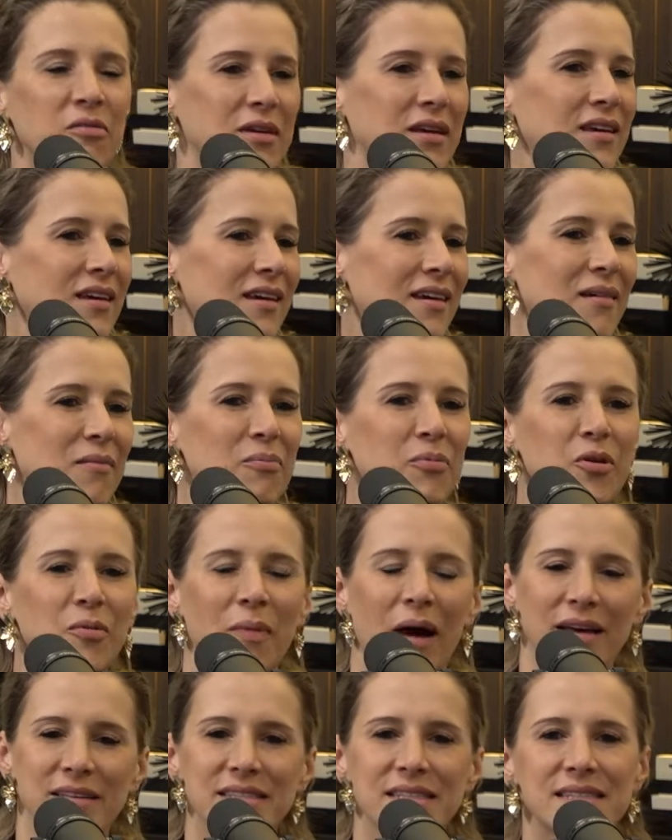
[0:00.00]
que por
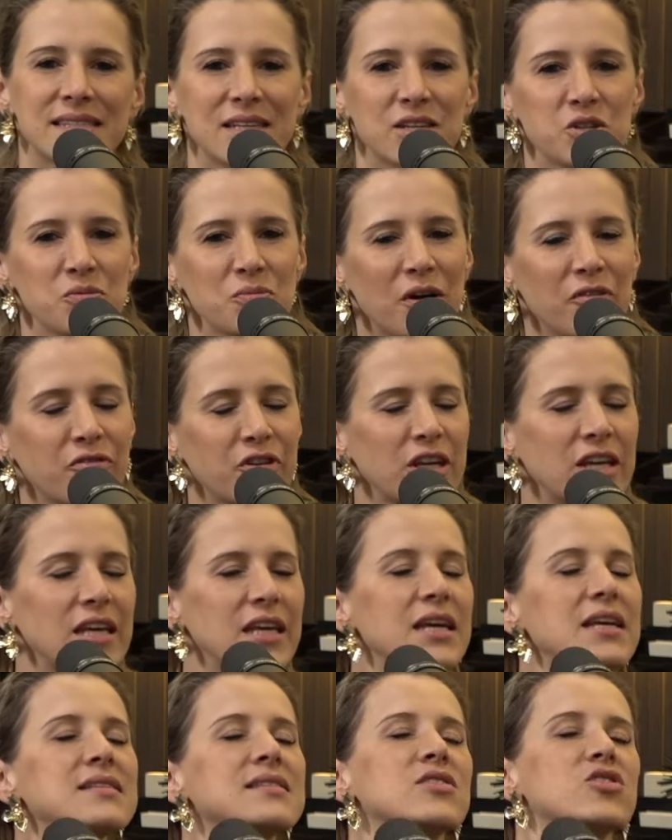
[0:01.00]
mais que seja uma
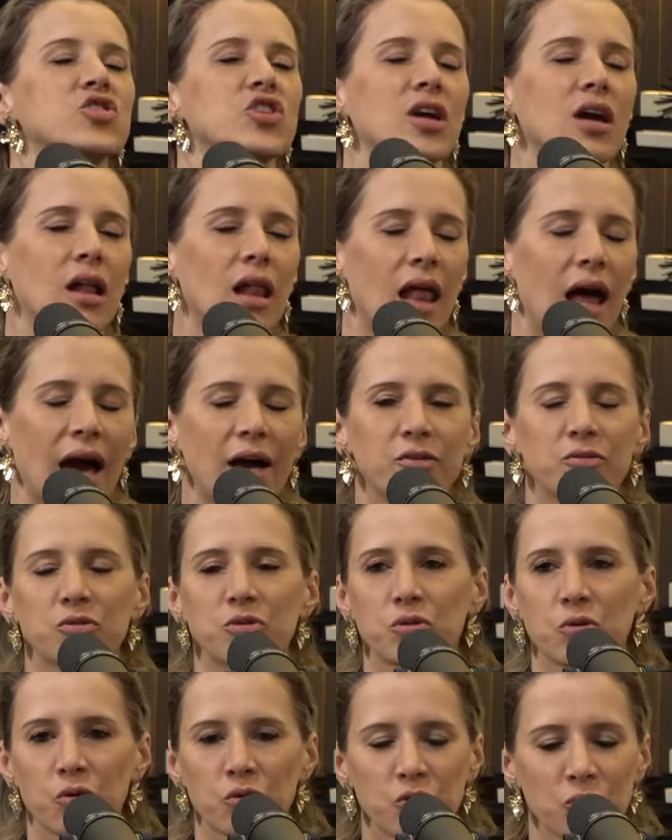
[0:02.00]
franquia, existe, claro,
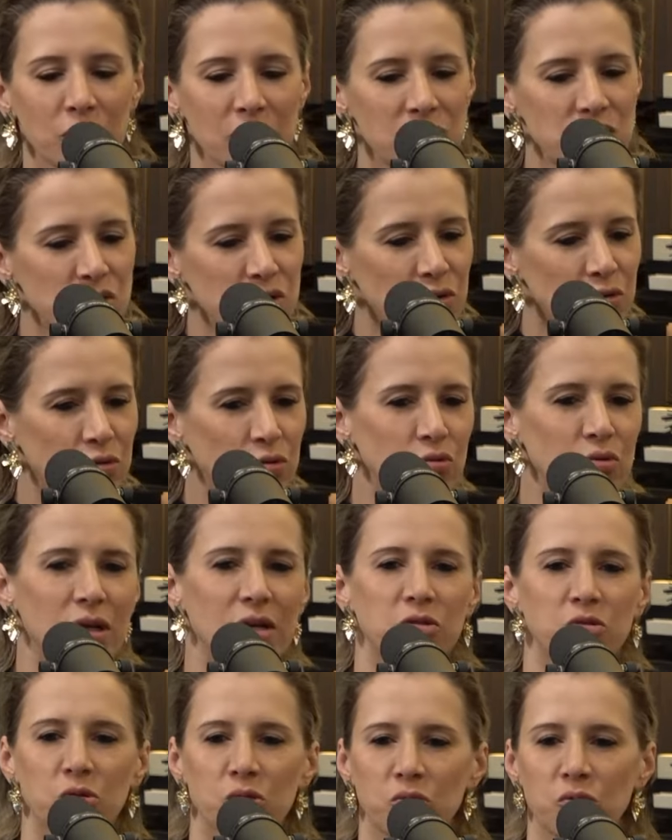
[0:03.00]
toda uma estrutura,
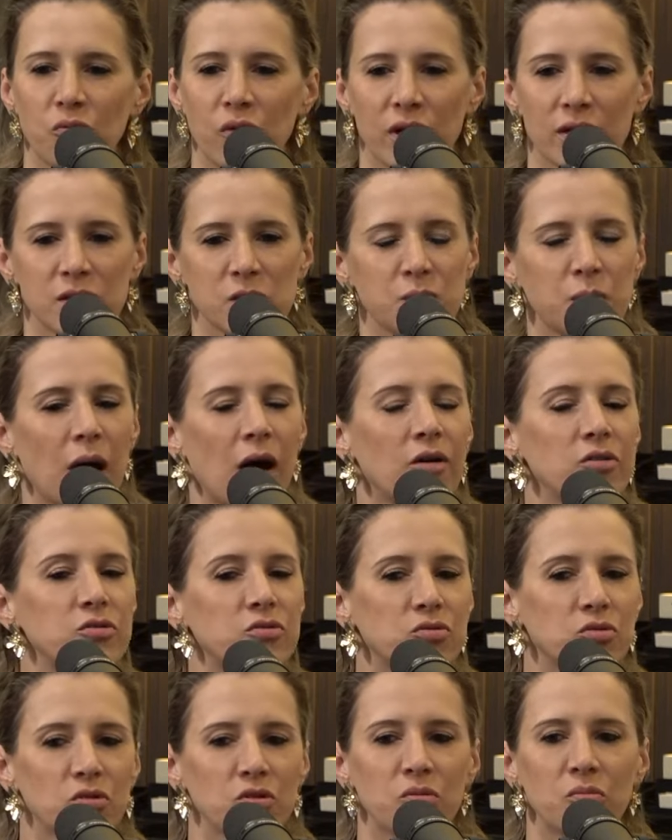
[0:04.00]
todo um respaldo,
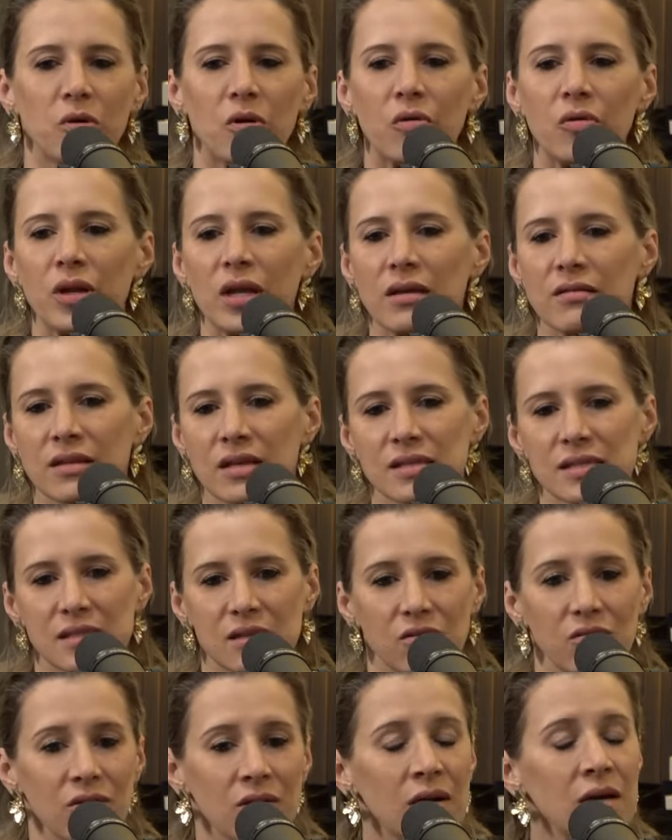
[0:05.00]
toda uma
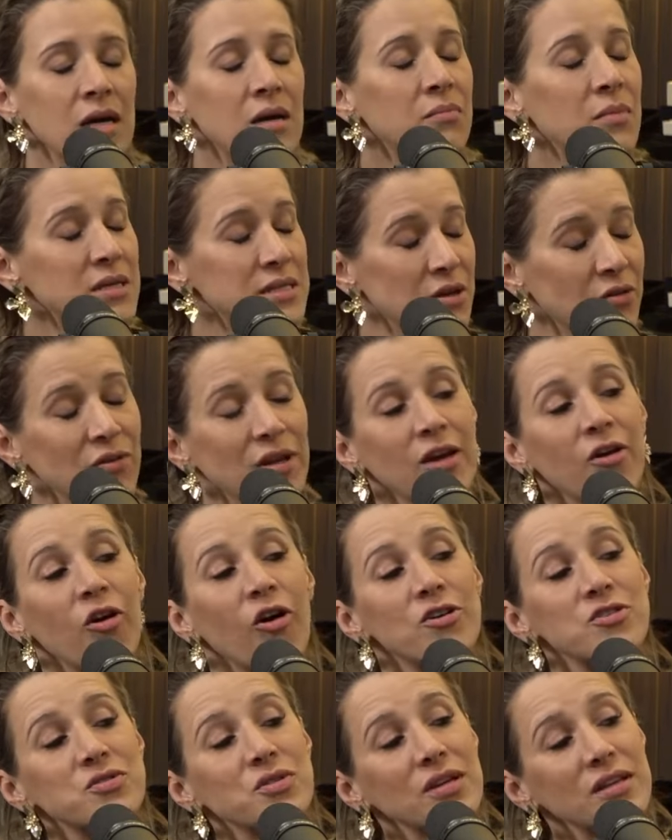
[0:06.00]
orientação, mas é um
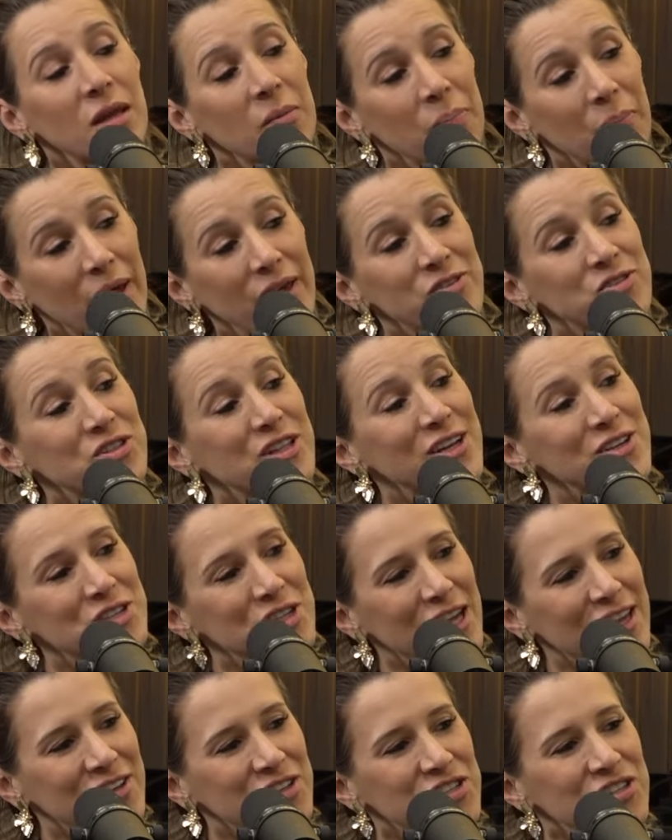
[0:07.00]
negócio que depende da
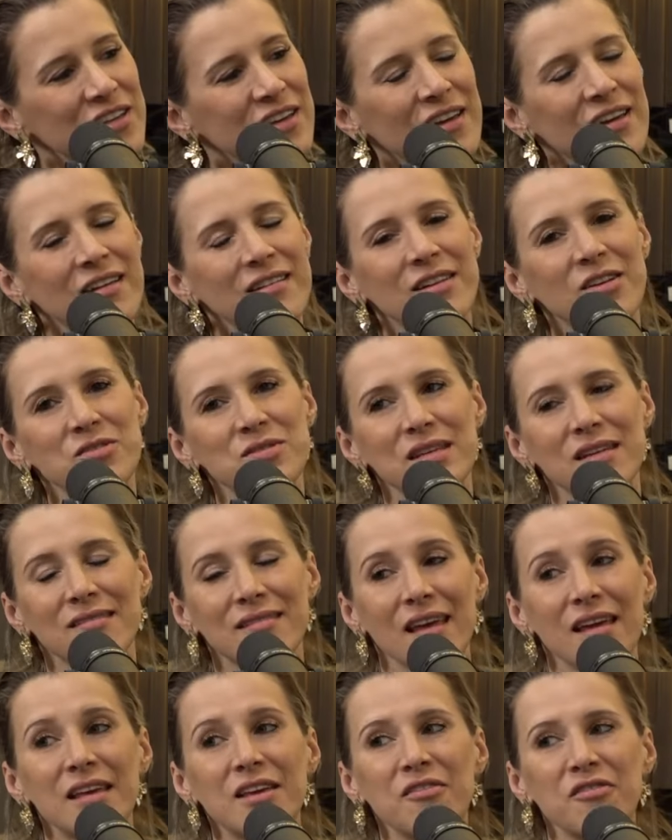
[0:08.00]
gente. Claro. Então você
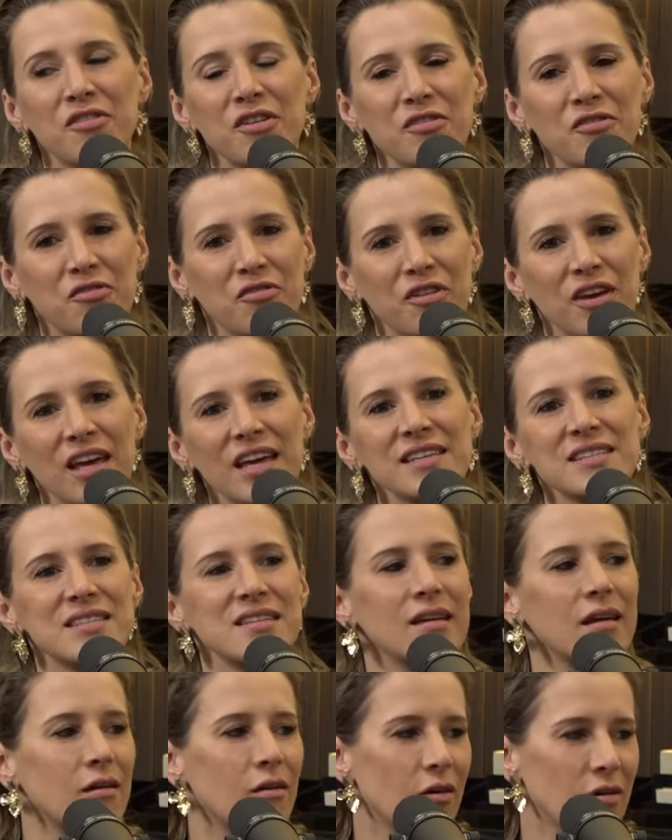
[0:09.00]
tem que viver esse
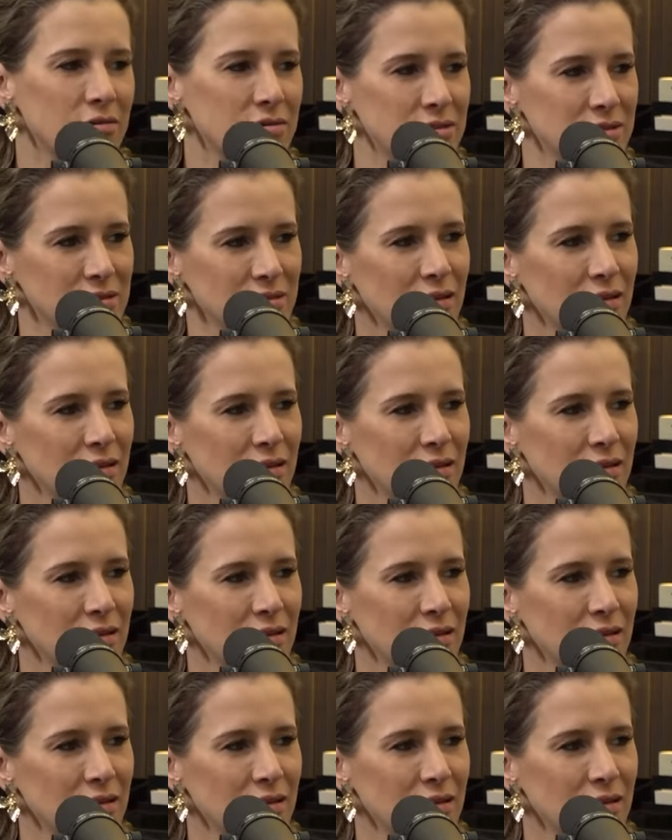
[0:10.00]
negócio.